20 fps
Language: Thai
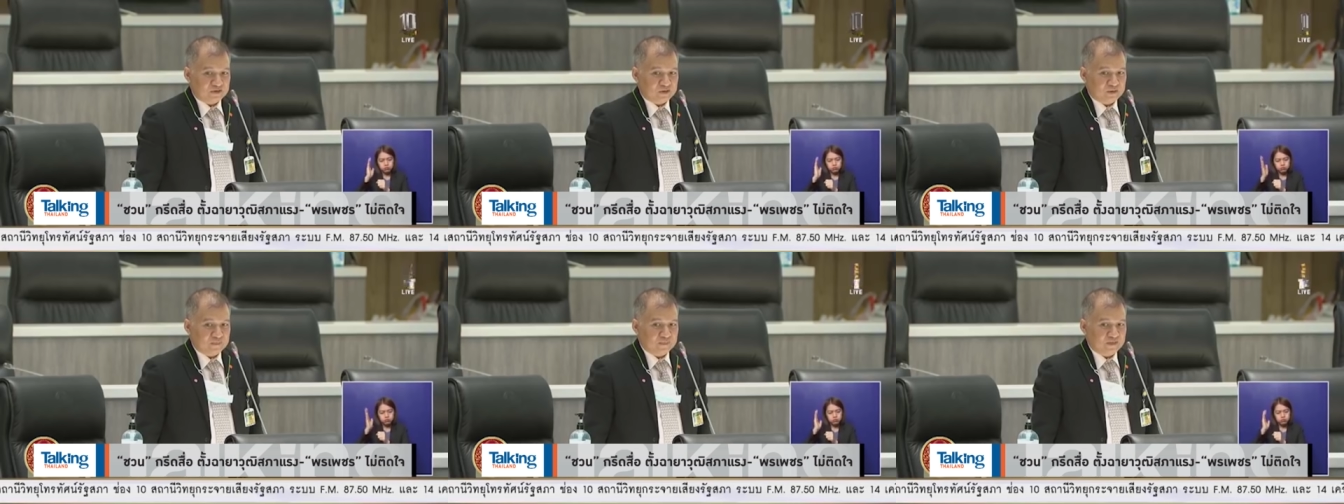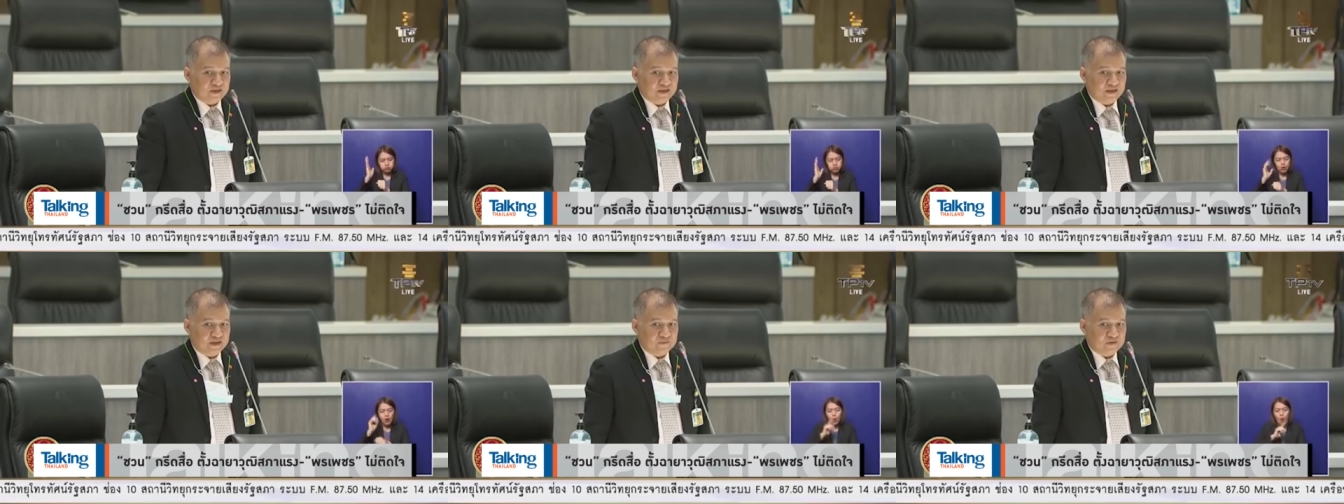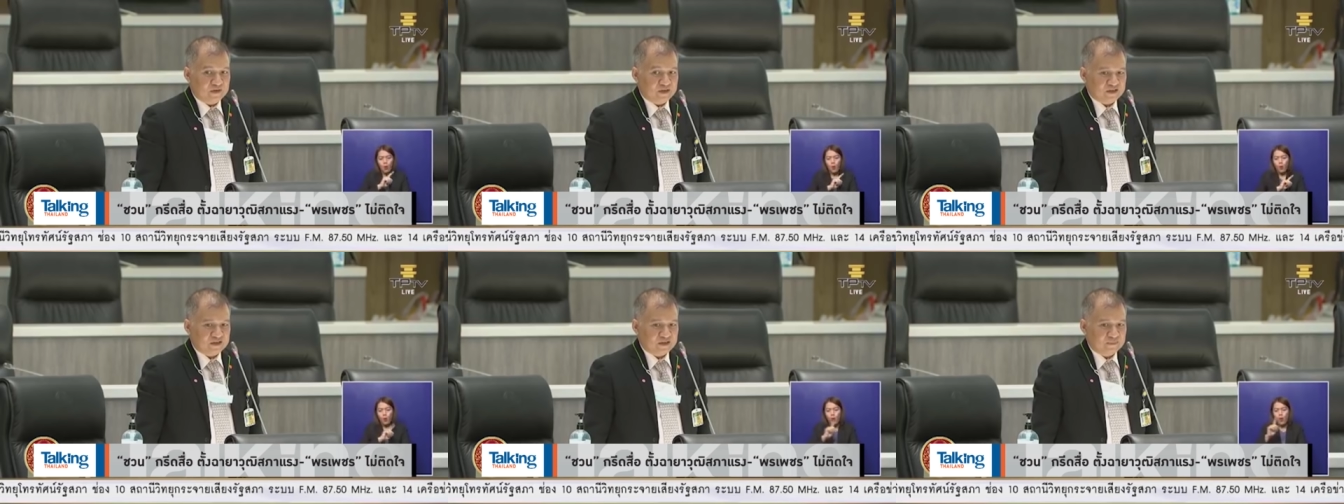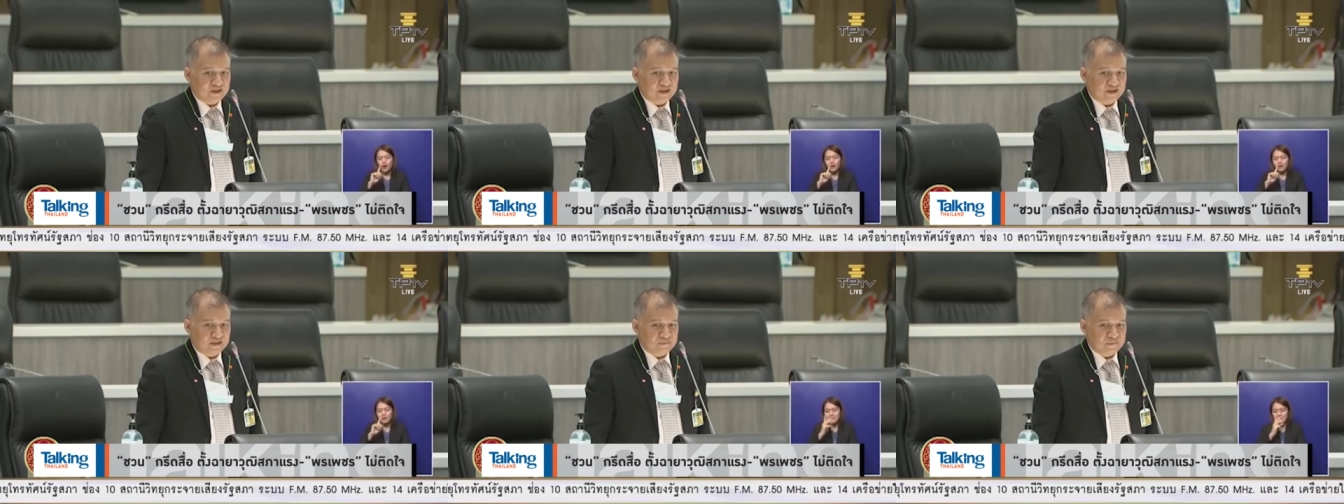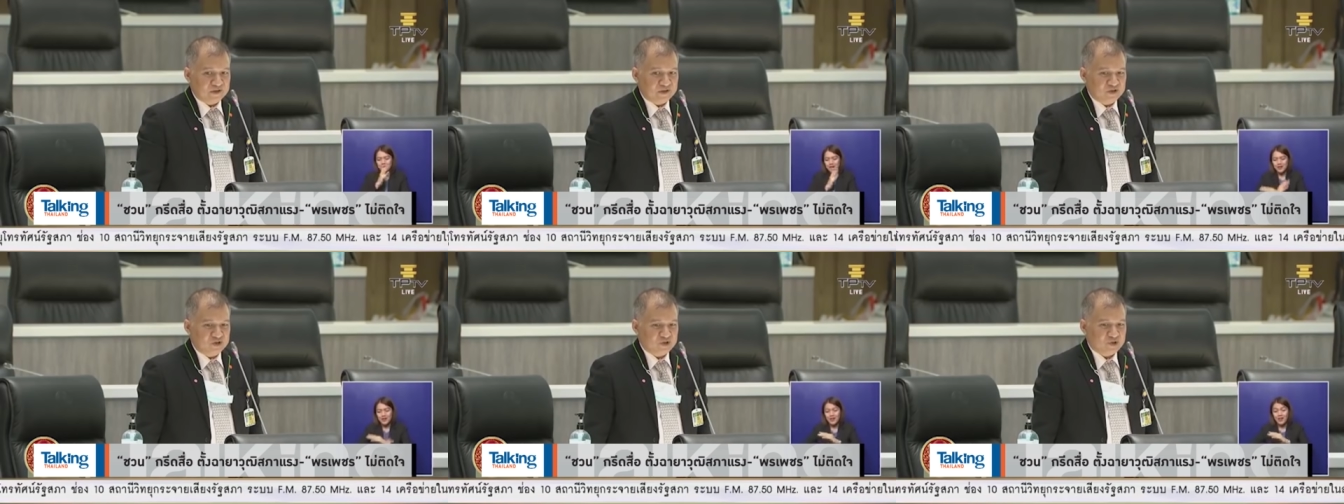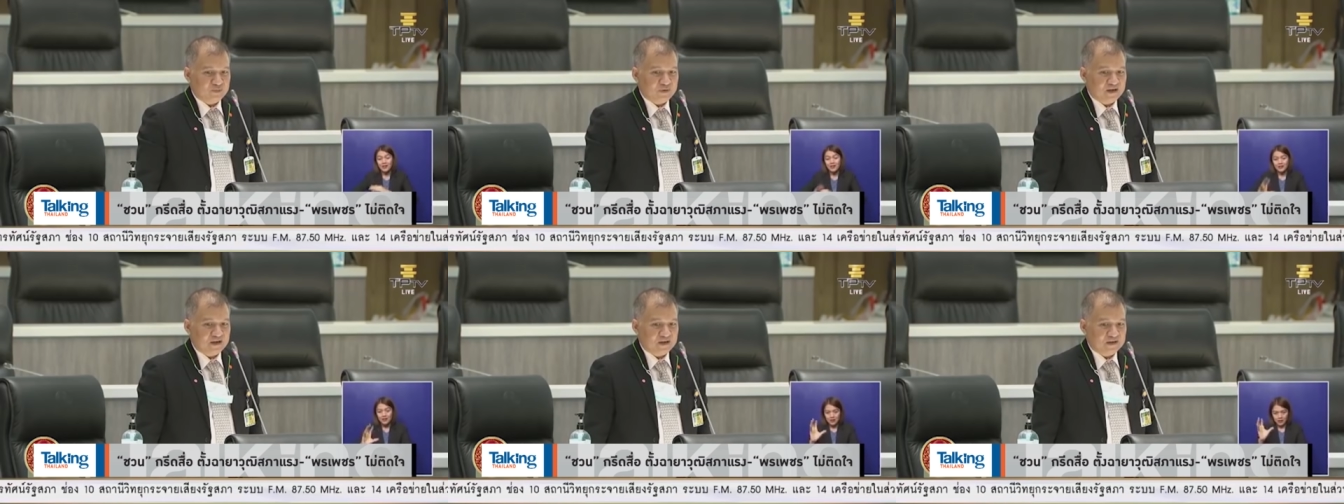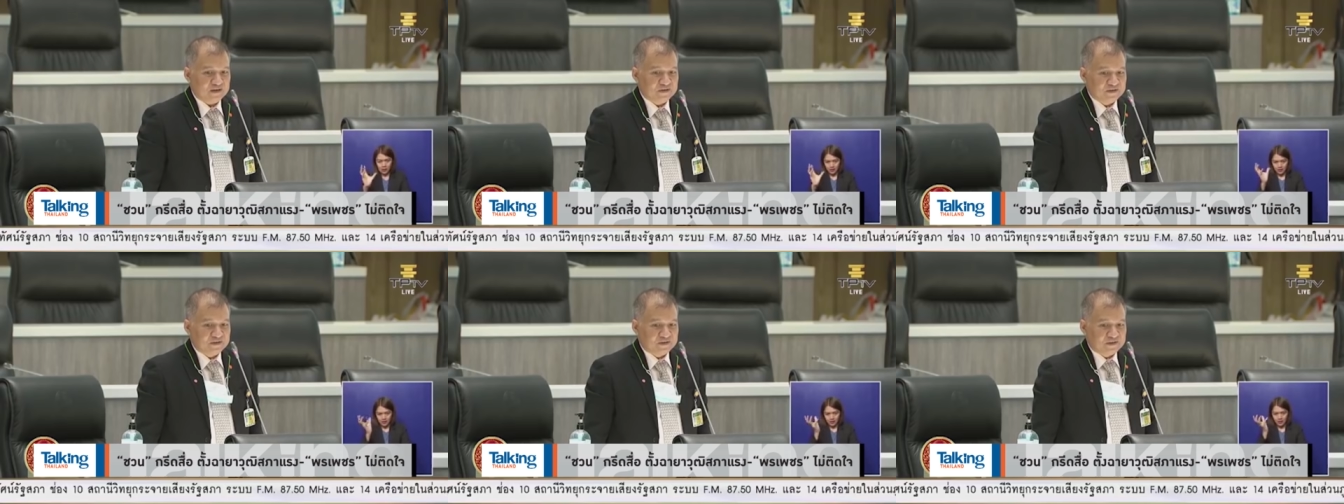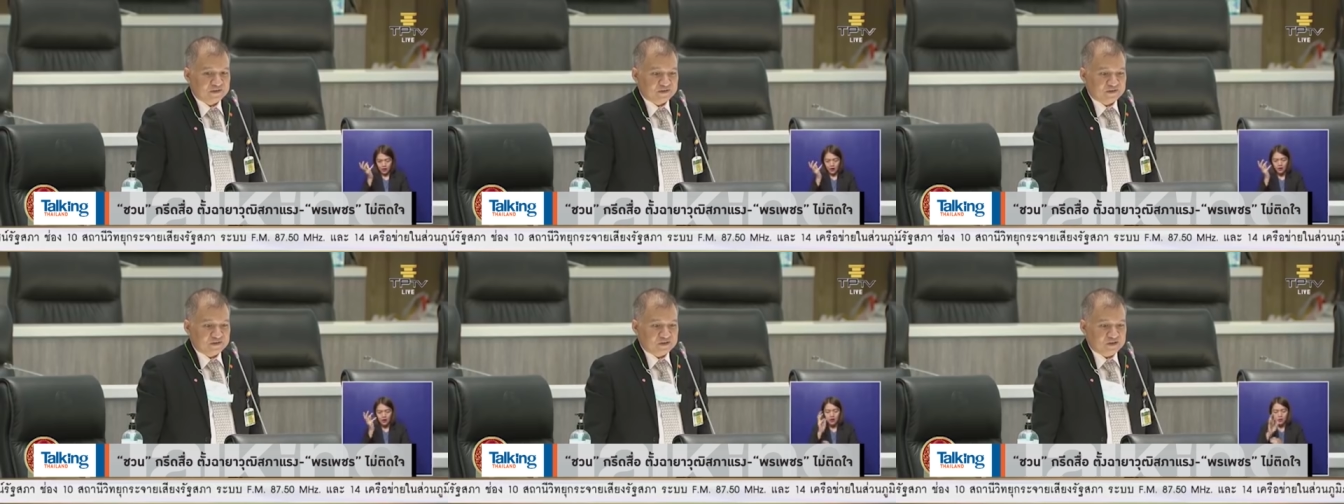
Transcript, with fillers: ตั้งไปแรงๆยังไงเนี่ยประชาชนเขาก็โห่ร้อง